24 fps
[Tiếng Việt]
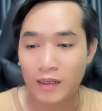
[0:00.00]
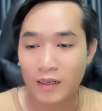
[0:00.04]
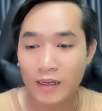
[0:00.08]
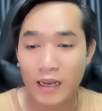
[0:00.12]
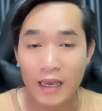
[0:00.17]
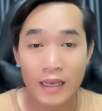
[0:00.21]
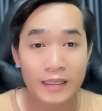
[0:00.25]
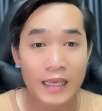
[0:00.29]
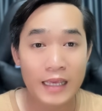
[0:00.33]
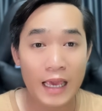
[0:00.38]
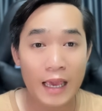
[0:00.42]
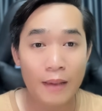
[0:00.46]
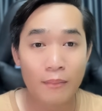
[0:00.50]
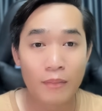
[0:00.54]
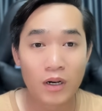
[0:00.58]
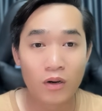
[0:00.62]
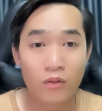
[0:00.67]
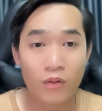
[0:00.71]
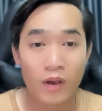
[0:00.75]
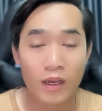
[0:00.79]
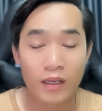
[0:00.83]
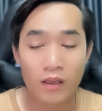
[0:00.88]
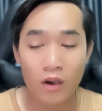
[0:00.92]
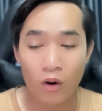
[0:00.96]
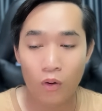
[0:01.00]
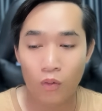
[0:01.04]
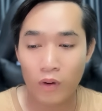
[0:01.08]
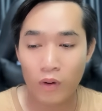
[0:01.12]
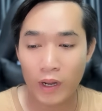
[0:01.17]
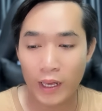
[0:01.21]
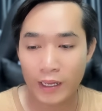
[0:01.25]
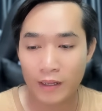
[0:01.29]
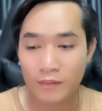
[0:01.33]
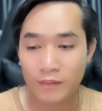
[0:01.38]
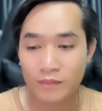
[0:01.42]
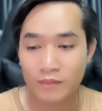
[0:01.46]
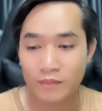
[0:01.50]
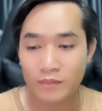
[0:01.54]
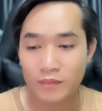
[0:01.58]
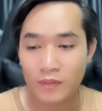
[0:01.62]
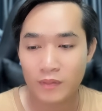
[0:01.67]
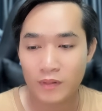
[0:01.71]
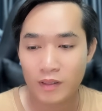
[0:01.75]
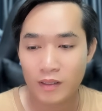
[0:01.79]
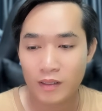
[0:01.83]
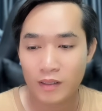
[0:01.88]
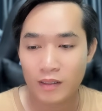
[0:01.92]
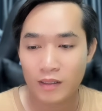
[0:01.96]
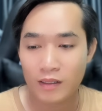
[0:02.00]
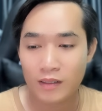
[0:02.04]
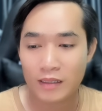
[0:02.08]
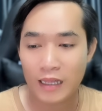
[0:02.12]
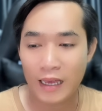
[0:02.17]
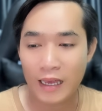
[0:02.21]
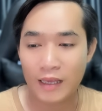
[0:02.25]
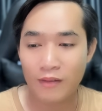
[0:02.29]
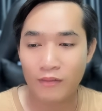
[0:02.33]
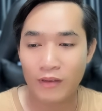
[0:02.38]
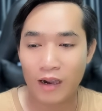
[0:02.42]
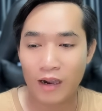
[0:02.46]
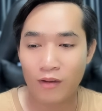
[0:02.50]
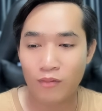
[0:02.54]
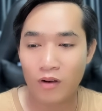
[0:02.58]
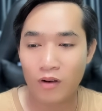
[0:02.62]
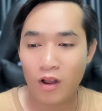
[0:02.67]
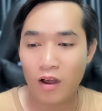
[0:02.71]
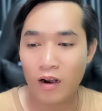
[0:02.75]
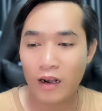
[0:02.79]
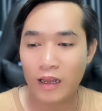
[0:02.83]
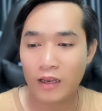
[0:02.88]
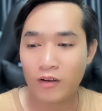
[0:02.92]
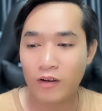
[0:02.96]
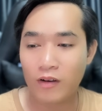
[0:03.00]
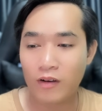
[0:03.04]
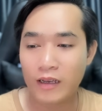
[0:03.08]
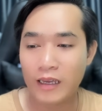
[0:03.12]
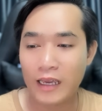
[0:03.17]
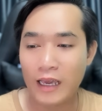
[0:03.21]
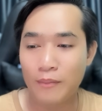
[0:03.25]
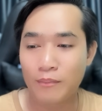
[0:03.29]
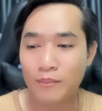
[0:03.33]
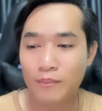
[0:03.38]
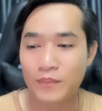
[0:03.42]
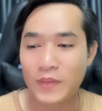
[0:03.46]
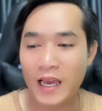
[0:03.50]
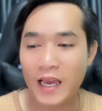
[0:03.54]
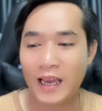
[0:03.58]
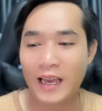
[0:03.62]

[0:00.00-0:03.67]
để về Minh Nguyên Vũ liền. Tại vì Hồng Loan là có ghim,